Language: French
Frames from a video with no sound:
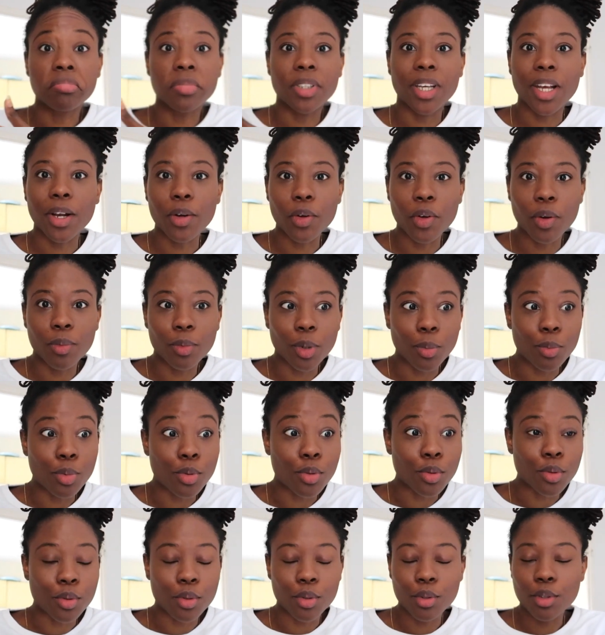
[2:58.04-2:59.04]
quelques me
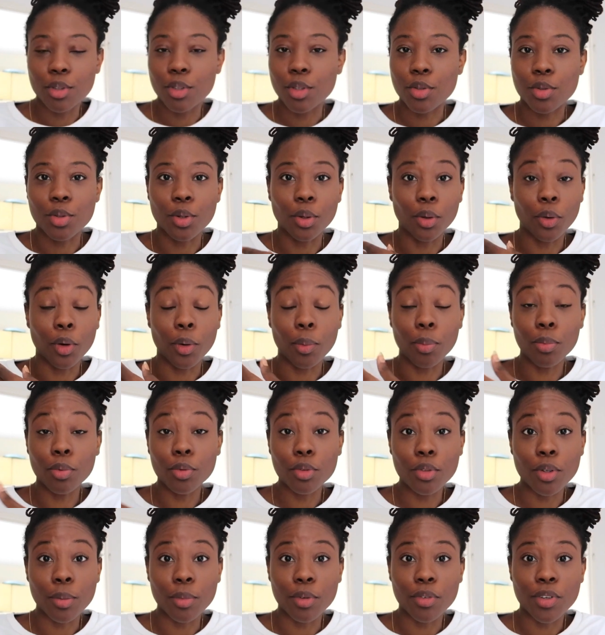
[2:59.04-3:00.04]
bousculent, je suis encore
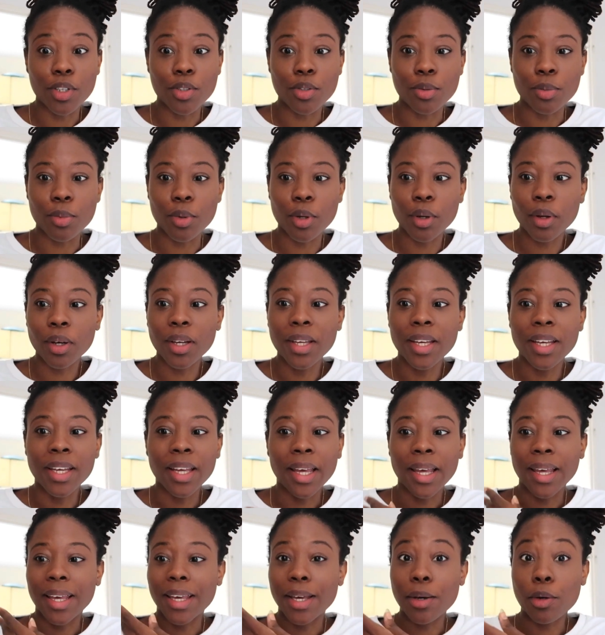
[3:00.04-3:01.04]
plus de mauvaise humeur.
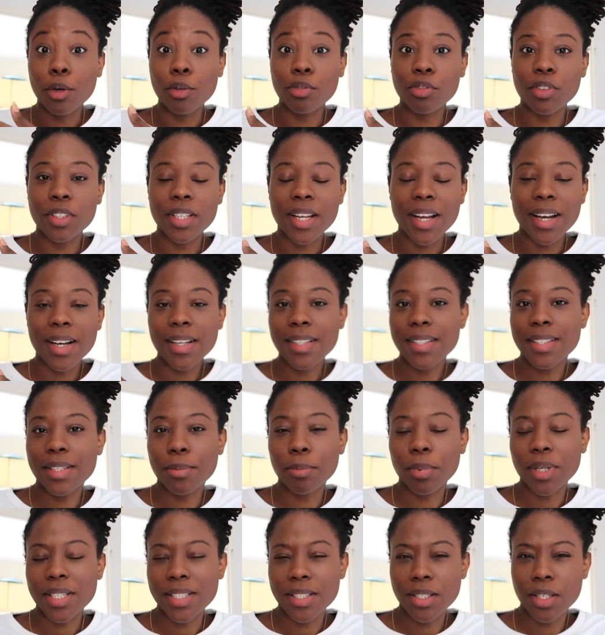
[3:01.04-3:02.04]
Et au final,
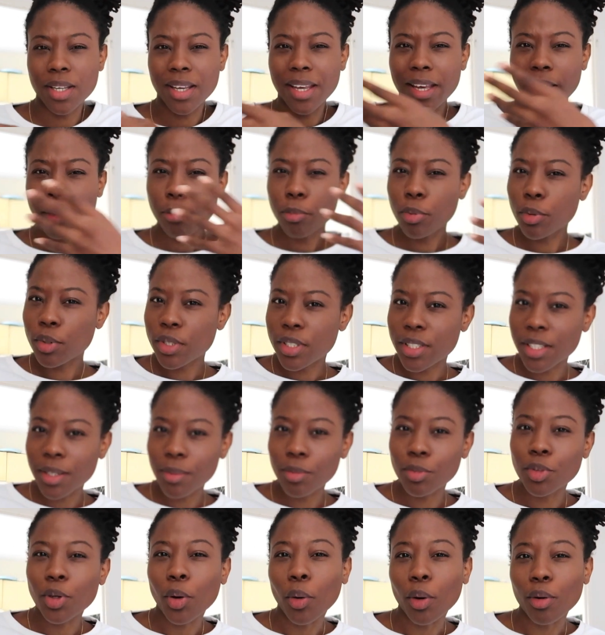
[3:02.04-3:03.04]
c'est presque
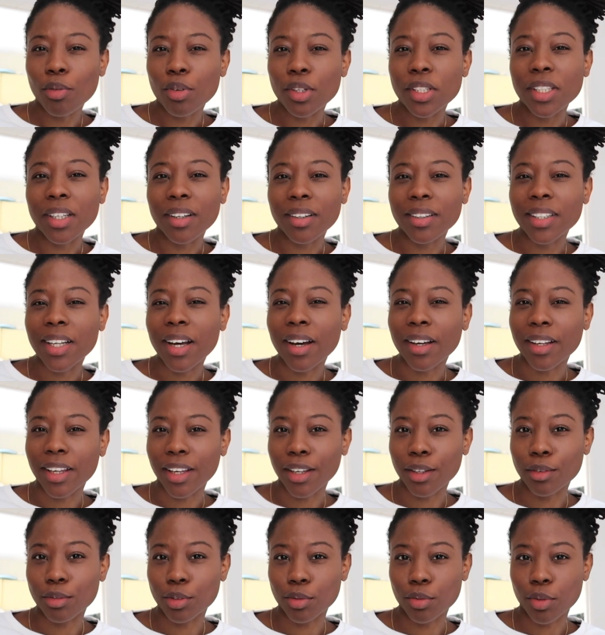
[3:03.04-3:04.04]
impossible de revenir en
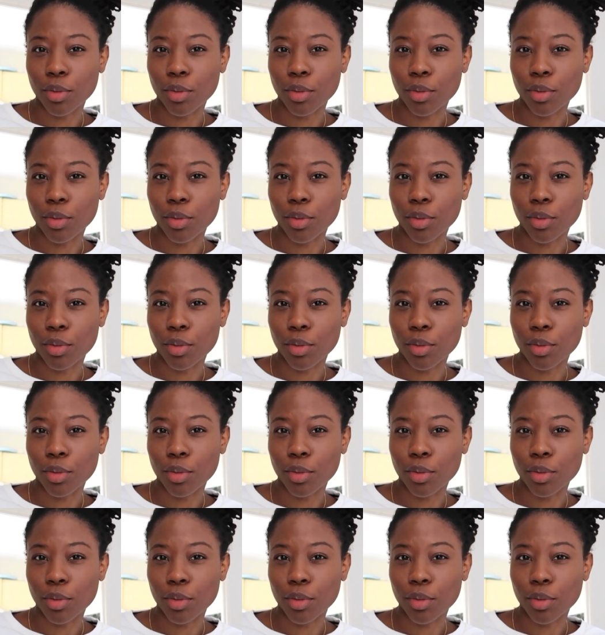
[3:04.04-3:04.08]
arrière, vous